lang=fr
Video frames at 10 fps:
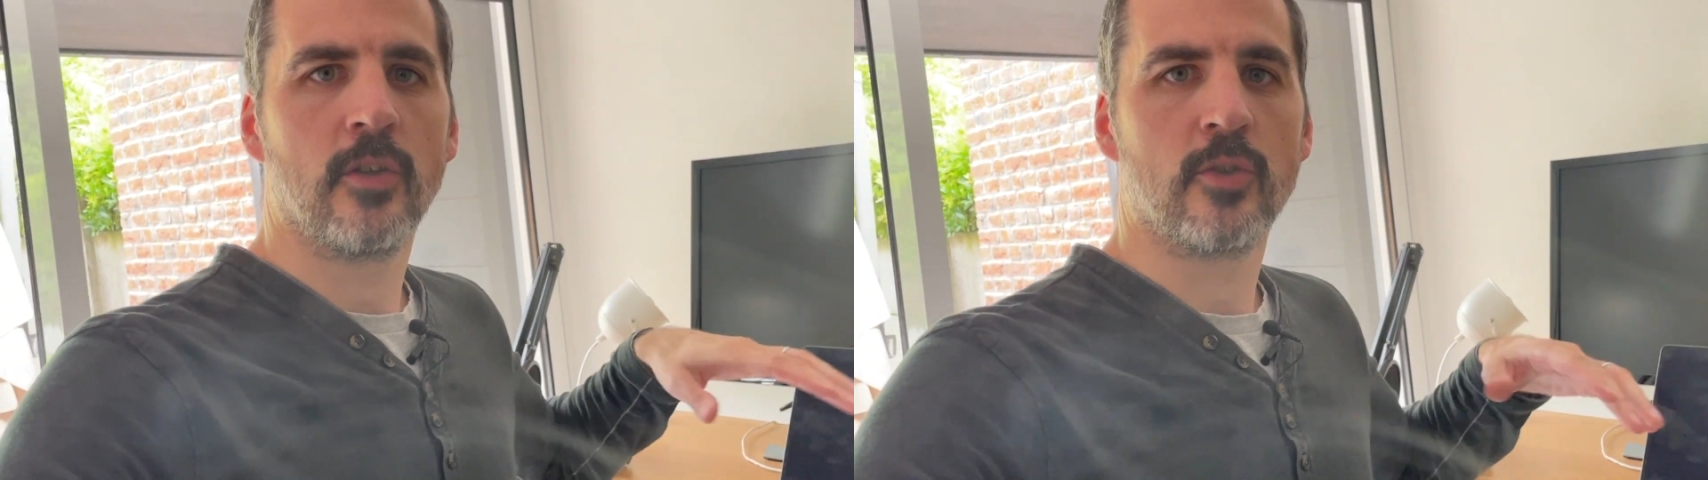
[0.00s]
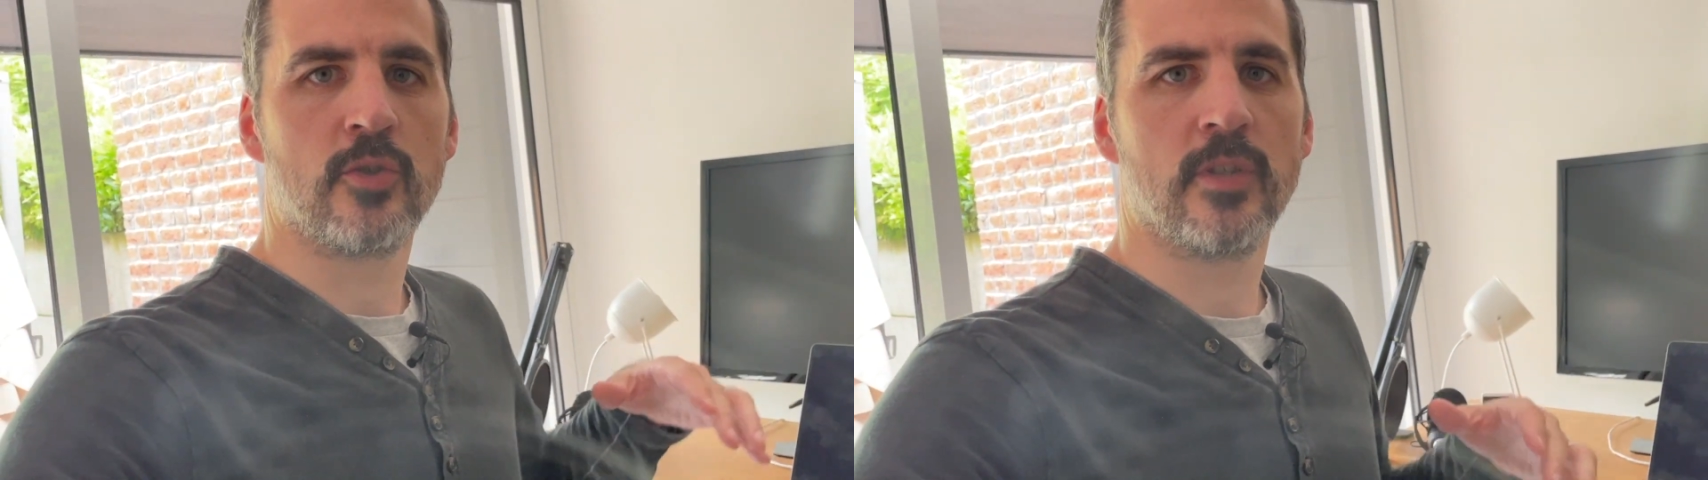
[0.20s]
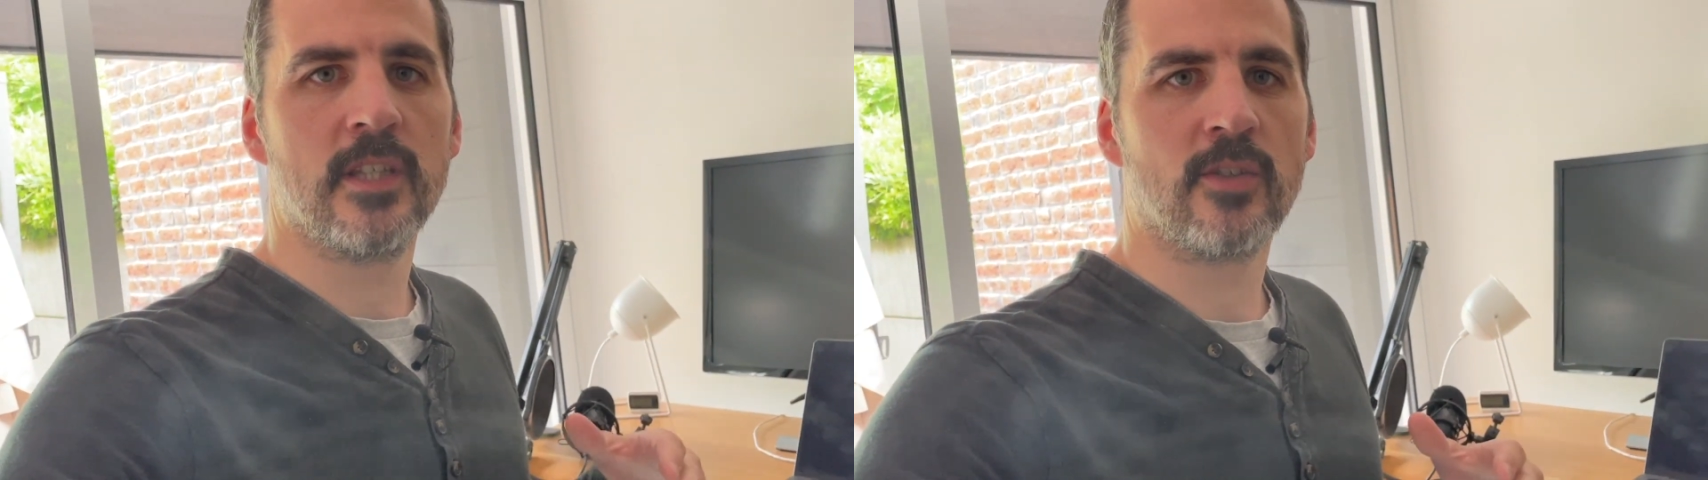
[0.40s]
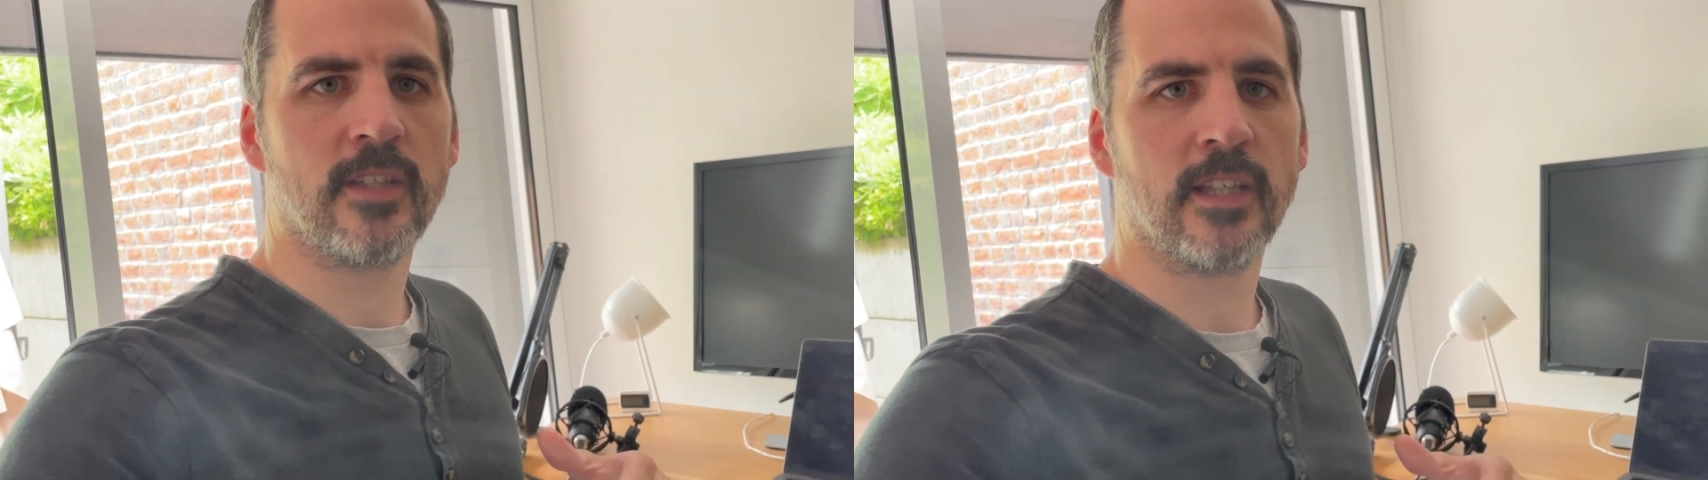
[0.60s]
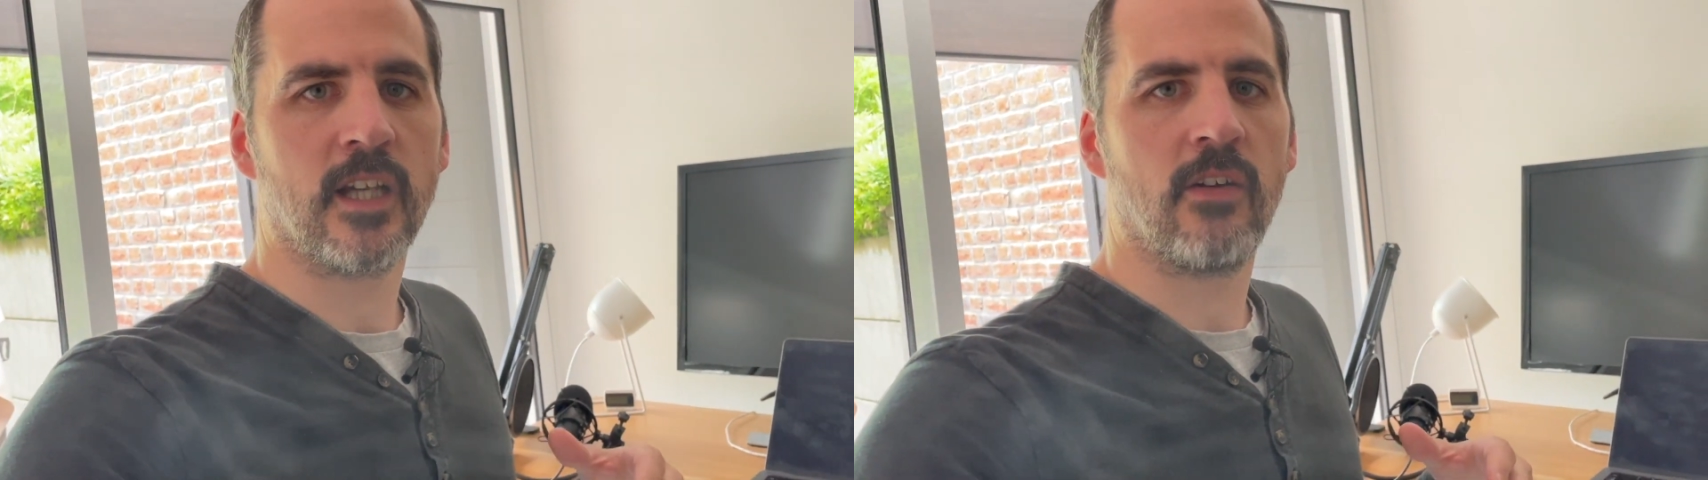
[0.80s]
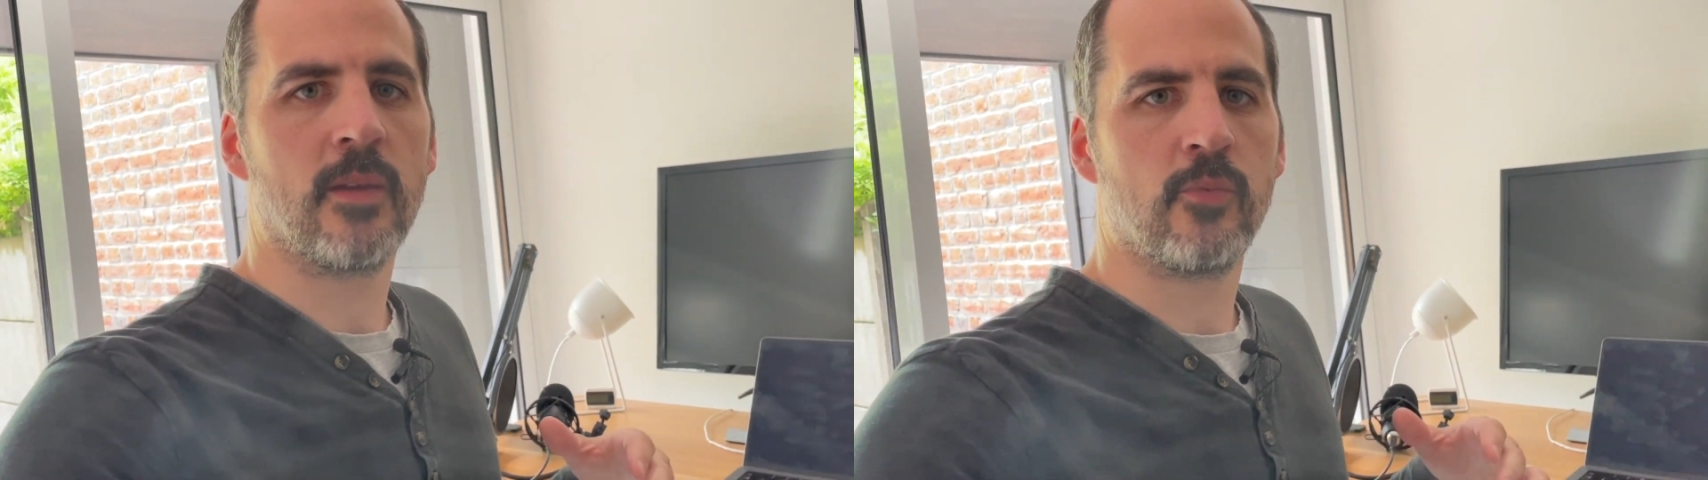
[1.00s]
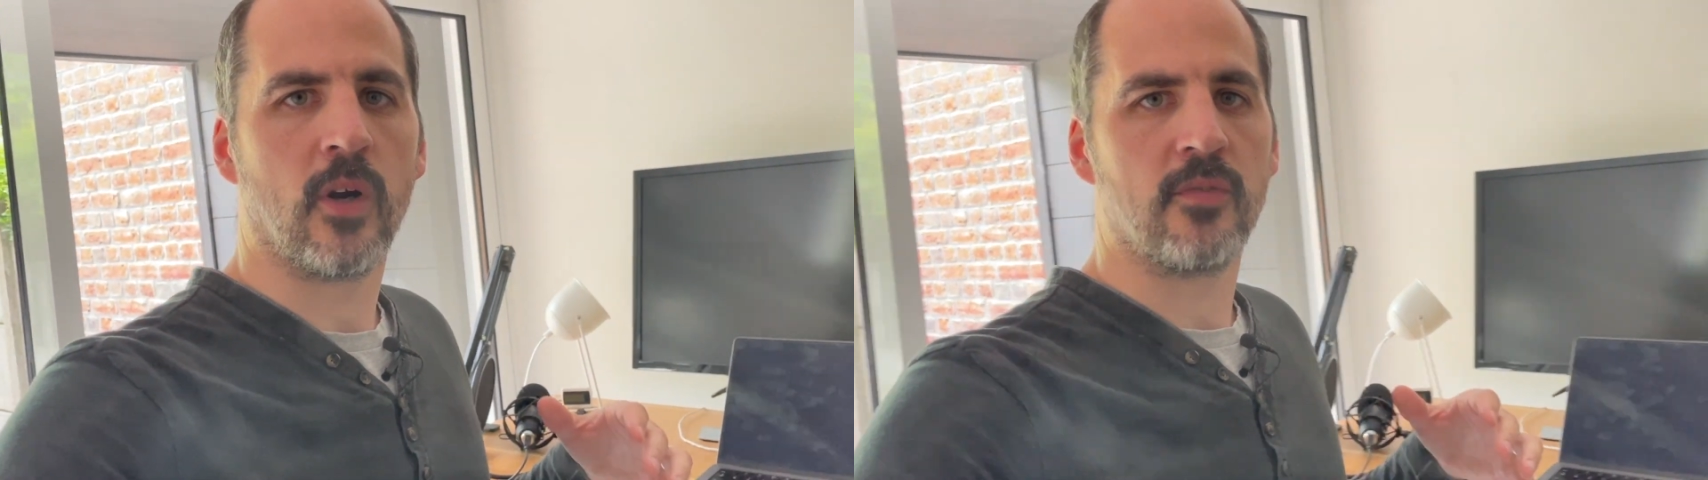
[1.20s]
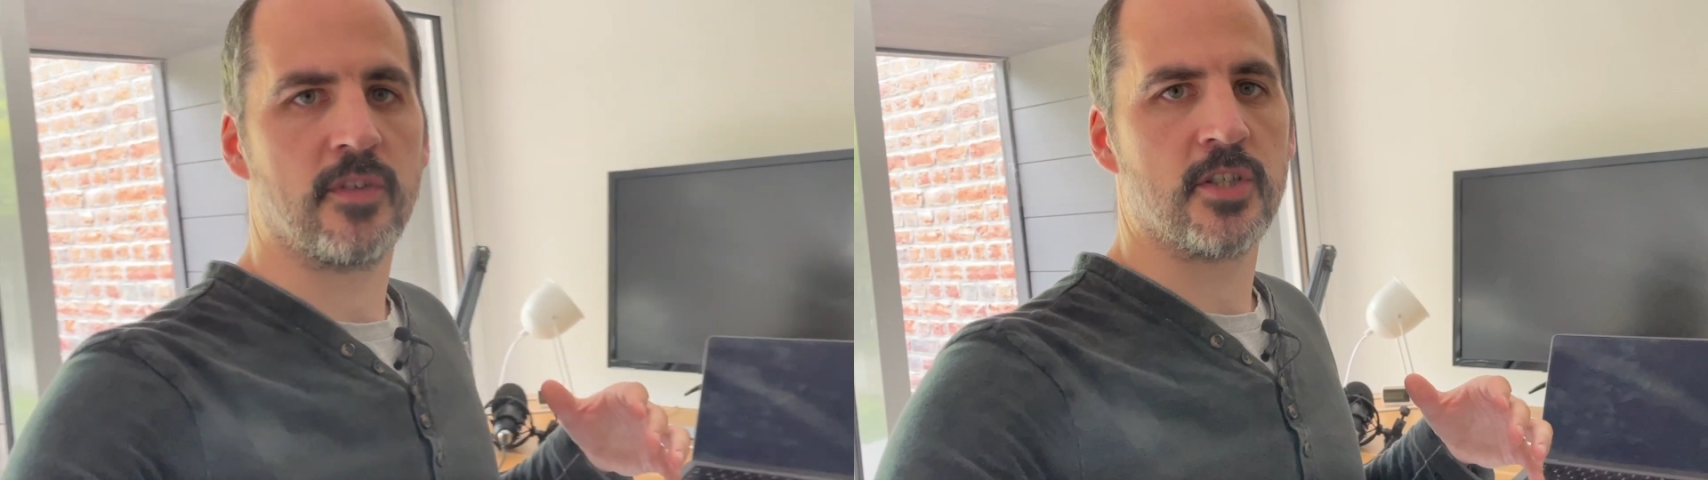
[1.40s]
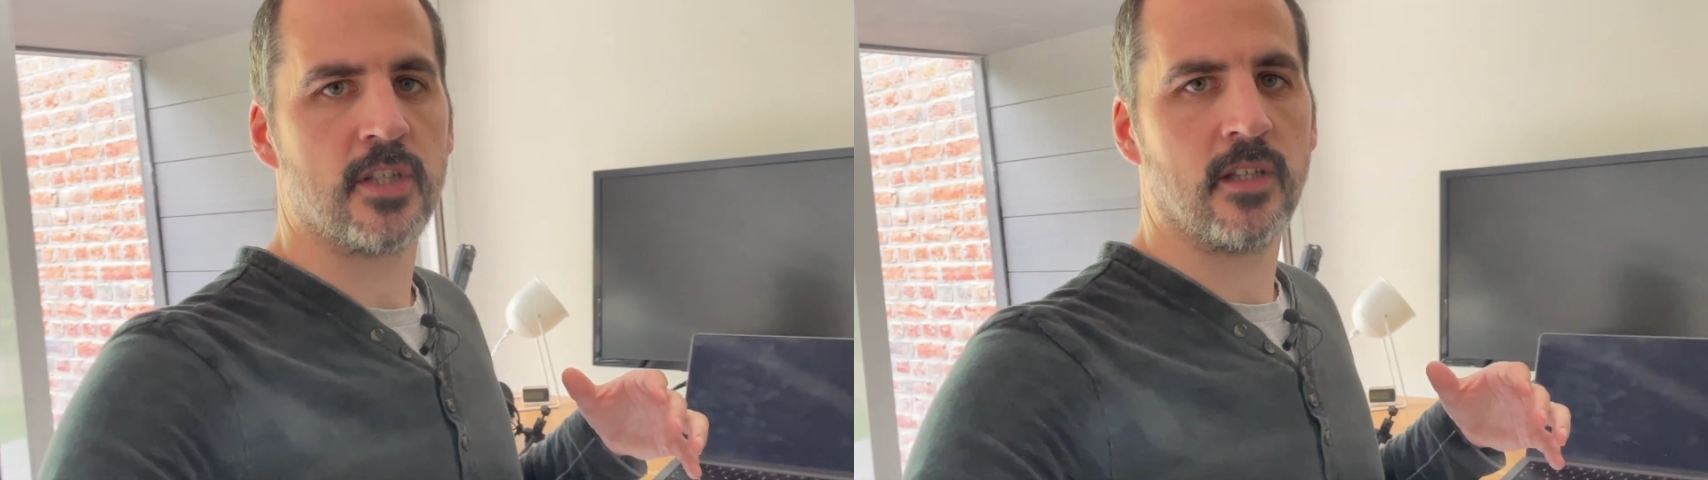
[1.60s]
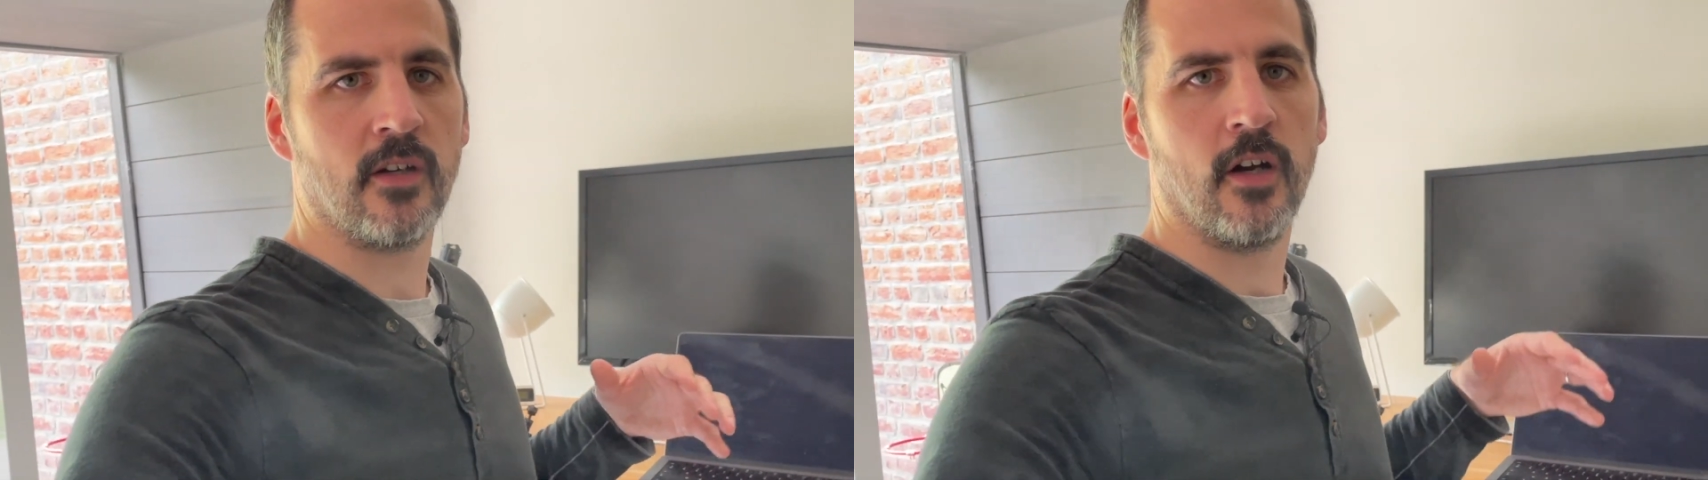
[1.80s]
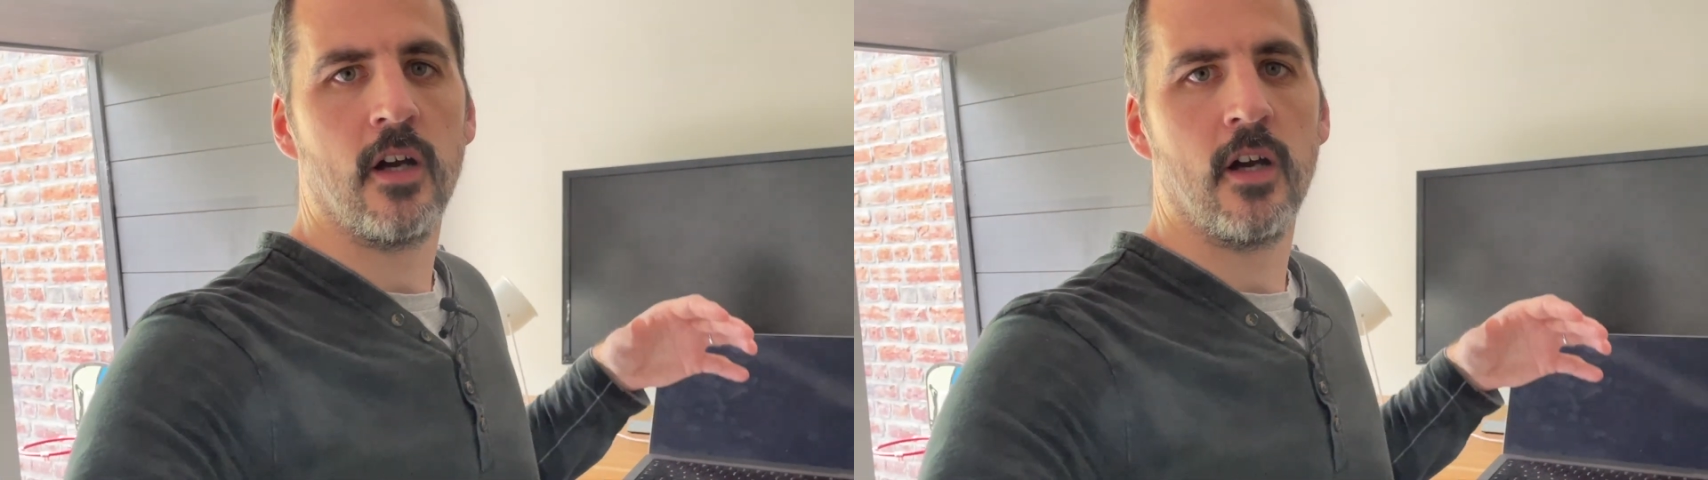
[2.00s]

que j'utilise en télétravail pour afficher euh,